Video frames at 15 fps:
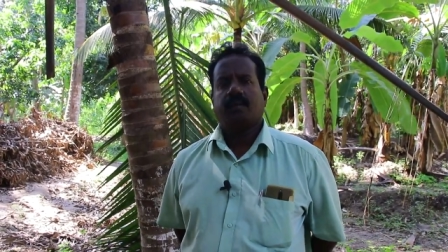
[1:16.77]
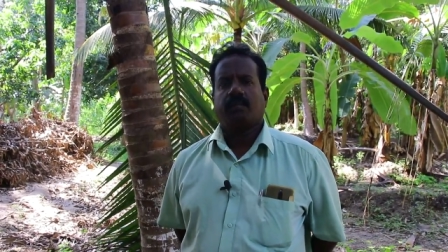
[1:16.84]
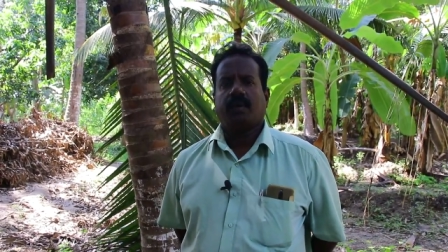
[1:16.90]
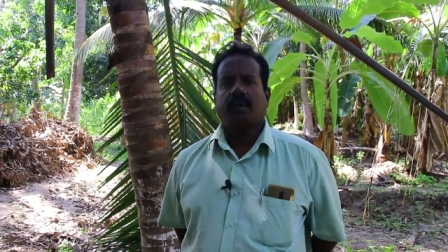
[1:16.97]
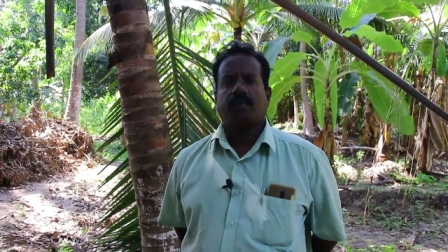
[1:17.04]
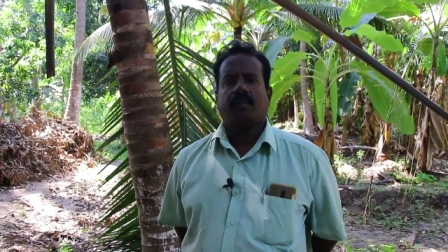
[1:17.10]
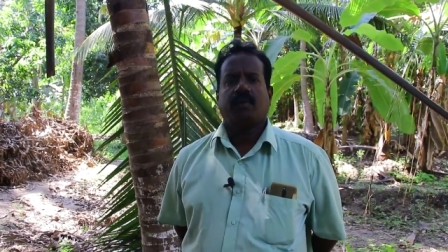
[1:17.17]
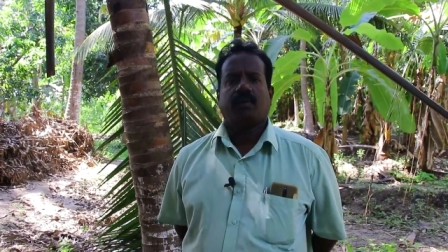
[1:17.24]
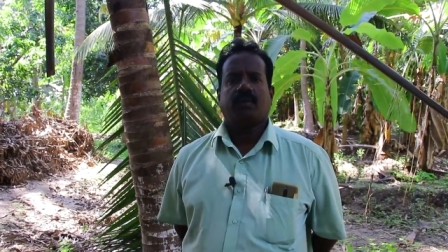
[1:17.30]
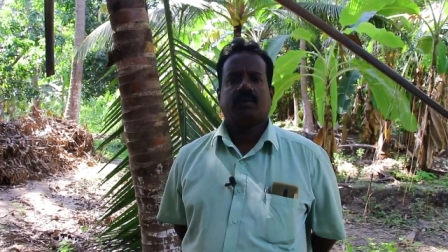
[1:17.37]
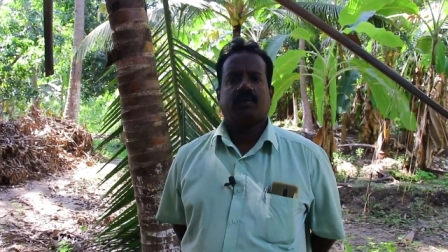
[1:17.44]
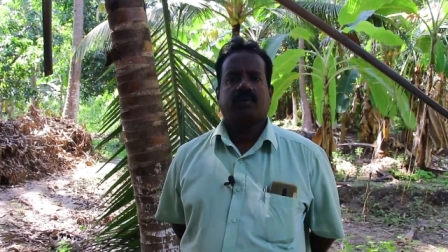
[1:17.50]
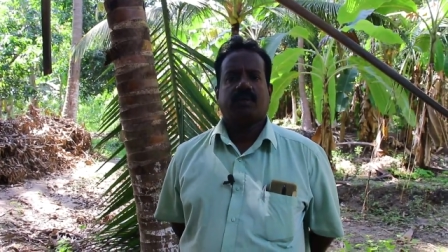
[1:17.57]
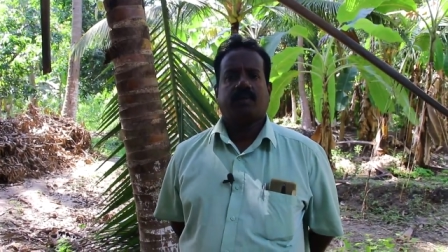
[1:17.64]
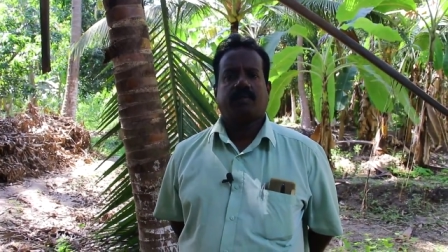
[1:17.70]
மாமரம்
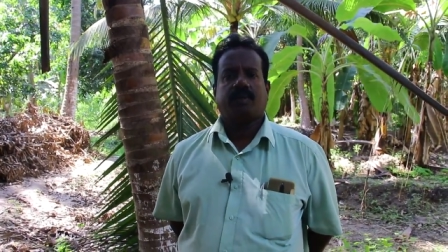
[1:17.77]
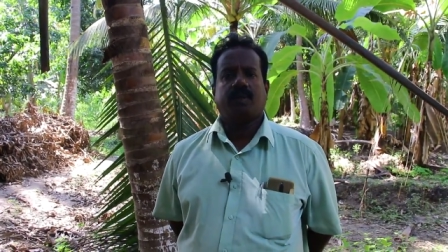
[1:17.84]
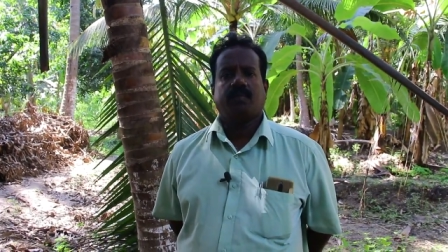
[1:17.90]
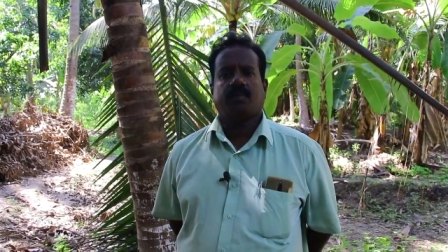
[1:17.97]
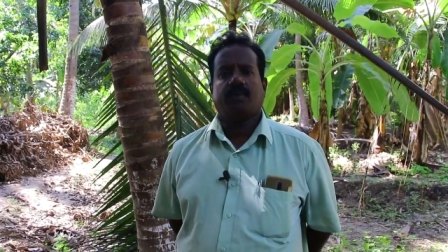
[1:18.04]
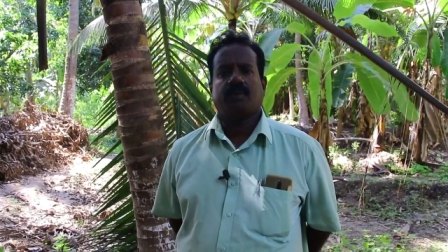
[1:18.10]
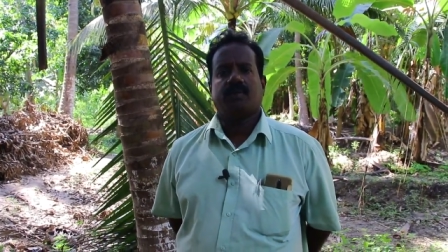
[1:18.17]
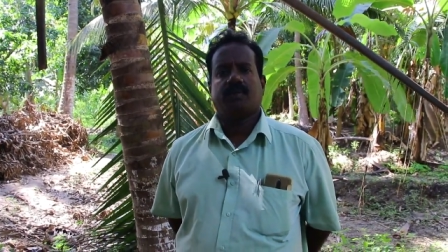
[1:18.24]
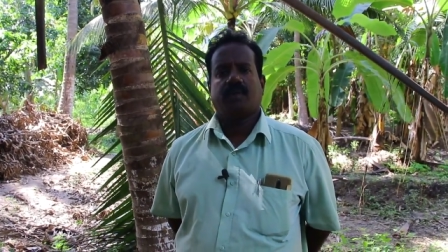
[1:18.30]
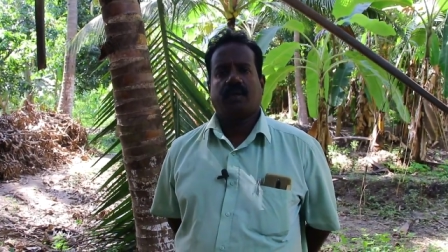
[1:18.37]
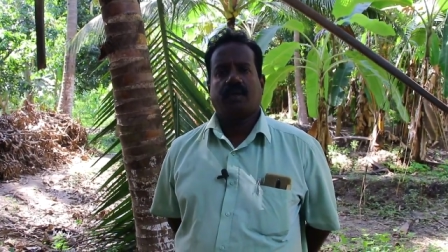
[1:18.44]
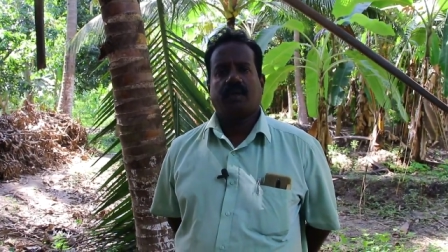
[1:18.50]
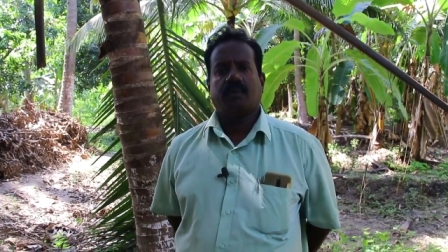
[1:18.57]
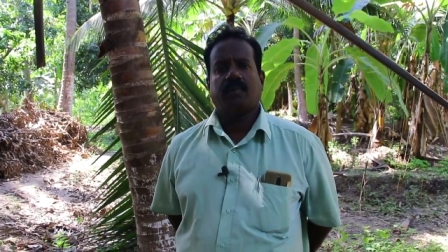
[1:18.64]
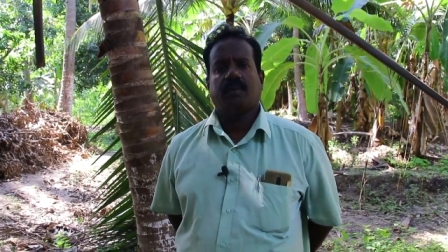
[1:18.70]
சப்போட்டா மரம்
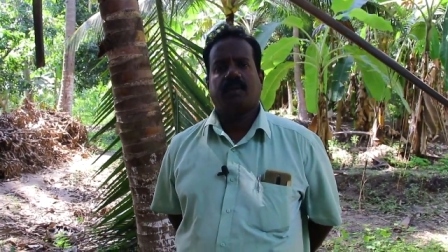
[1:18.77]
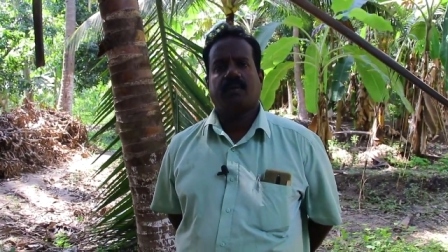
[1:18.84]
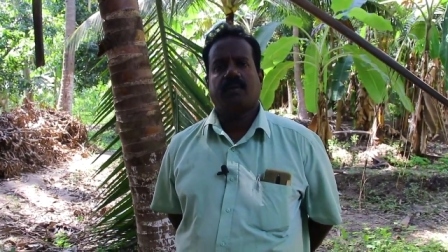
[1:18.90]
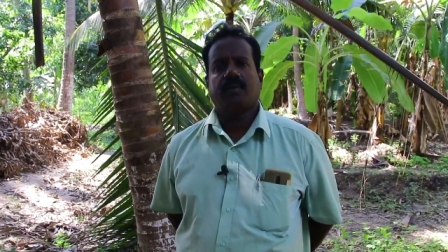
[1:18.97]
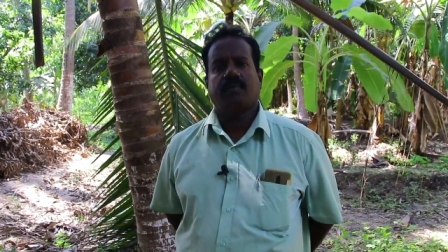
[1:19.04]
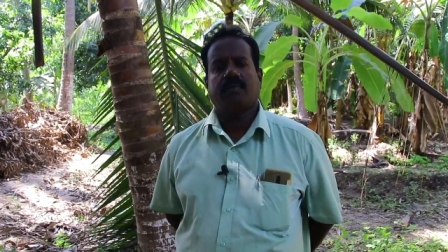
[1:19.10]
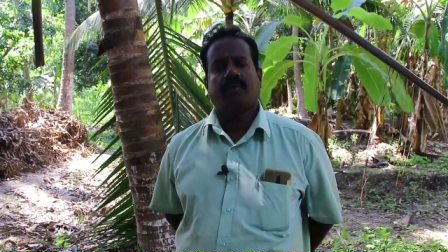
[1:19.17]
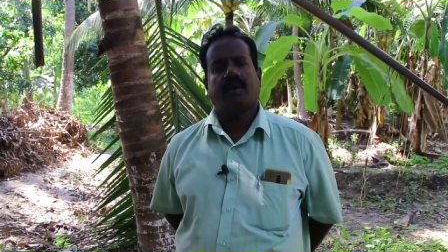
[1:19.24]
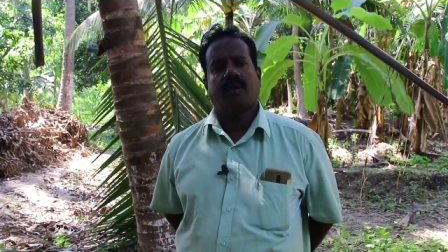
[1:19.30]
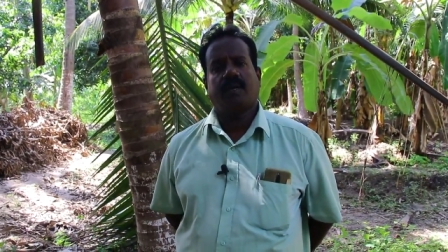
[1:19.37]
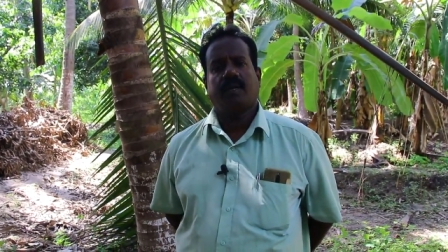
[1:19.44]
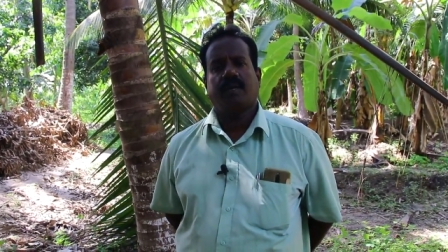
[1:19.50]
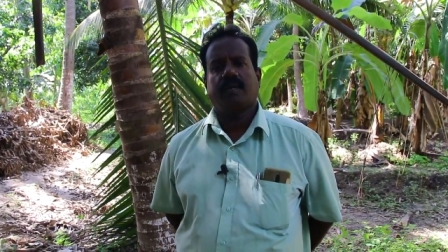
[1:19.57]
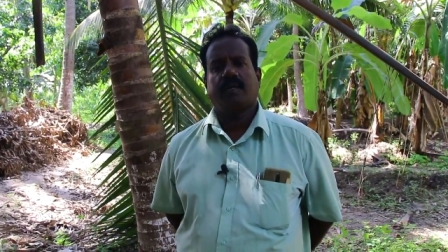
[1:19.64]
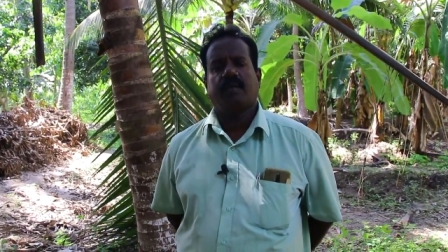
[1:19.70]
தென்னை மரம்
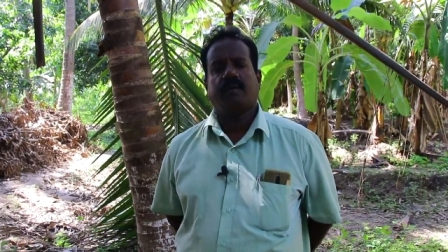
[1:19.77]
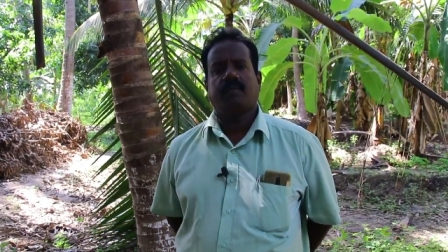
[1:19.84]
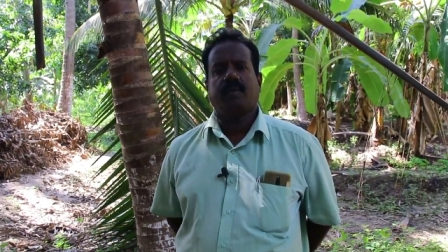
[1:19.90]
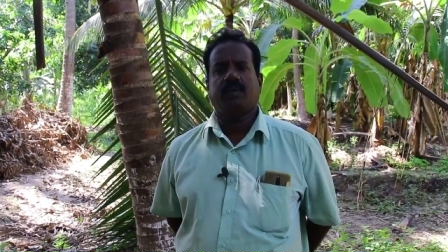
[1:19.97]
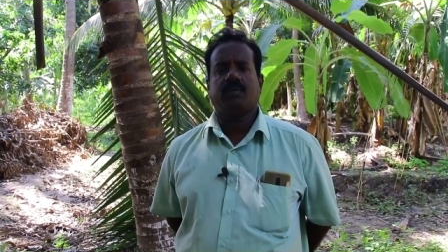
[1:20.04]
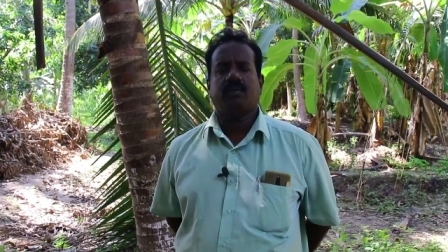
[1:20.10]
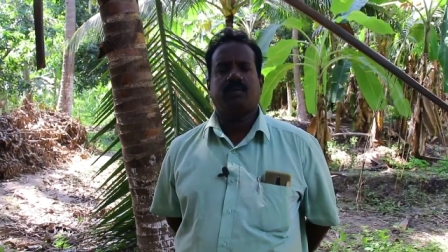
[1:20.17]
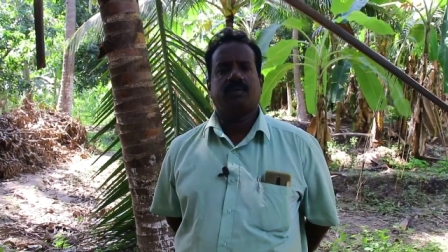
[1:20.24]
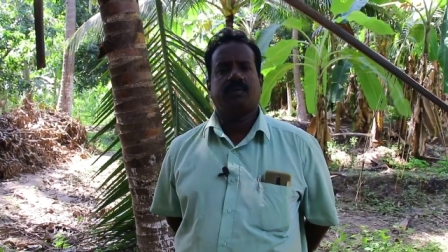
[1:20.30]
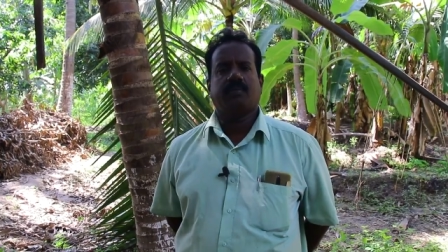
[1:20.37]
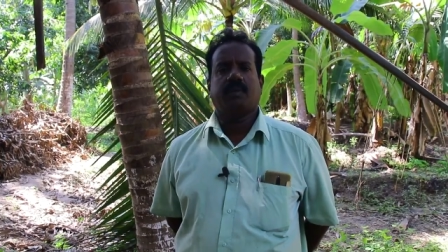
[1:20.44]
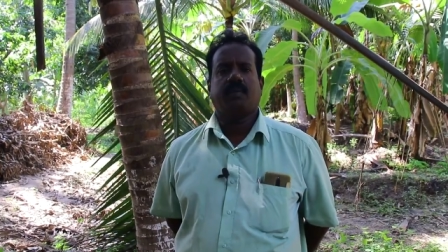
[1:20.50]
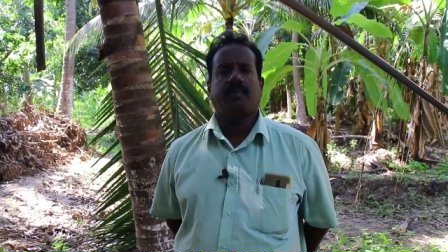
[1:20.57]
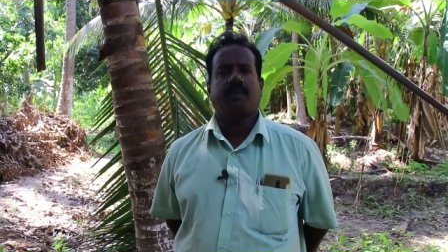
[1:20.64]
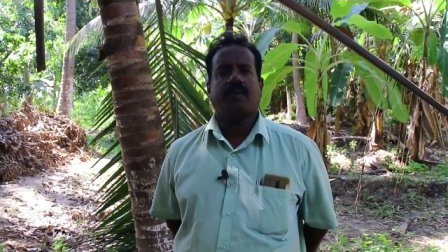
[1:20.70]
வாழை இப்படி கொஞ்சம்
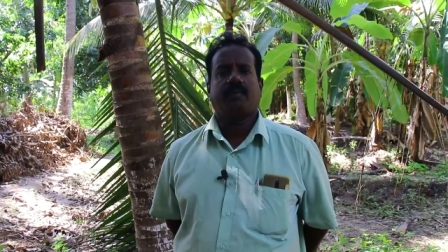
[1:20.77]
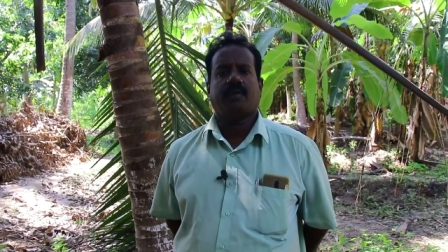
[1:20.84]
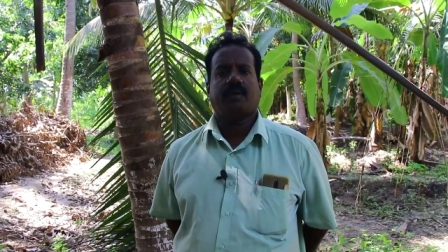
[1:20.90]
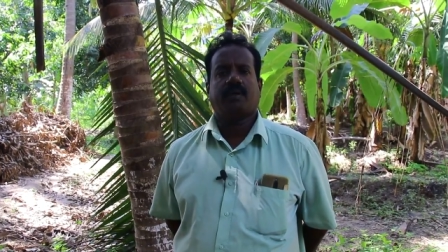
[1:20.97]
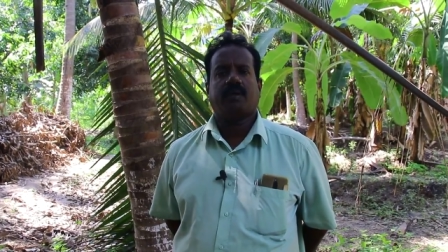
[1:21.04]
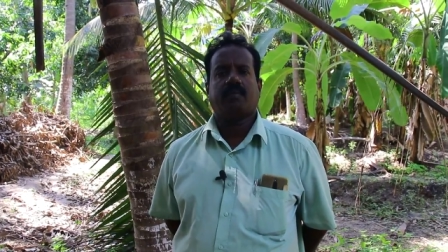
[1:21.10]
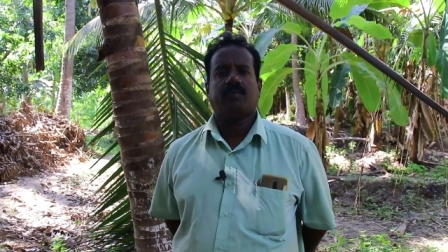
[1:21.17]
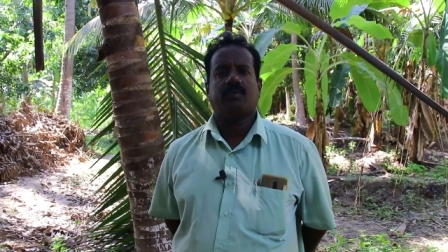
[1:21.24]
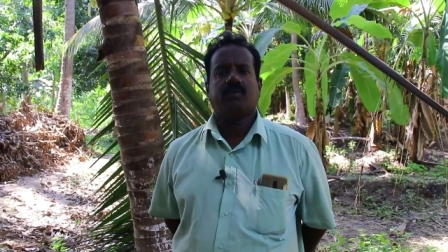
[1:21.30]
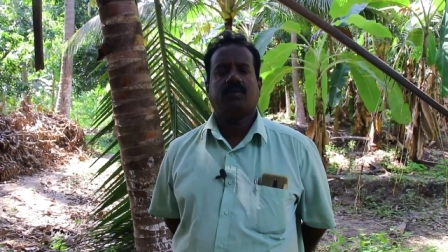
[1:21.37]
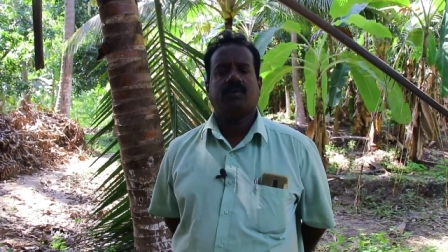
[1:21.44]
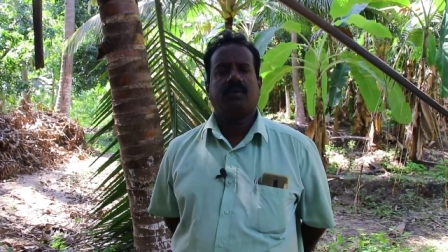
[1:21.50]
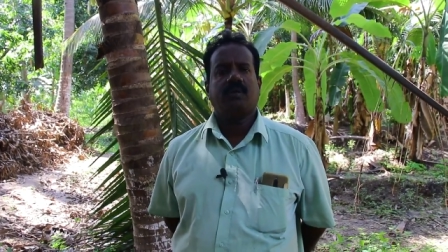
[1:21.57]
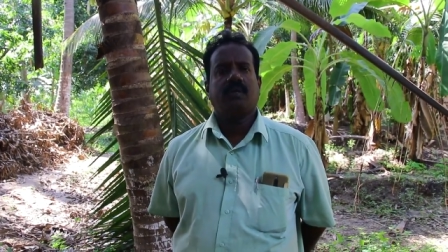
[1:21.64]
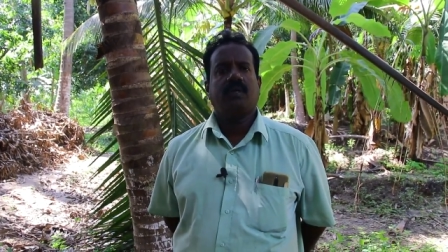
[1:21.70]
கொஞ்சமாக பயிர் வைக்க ஆரம்பித்தோம்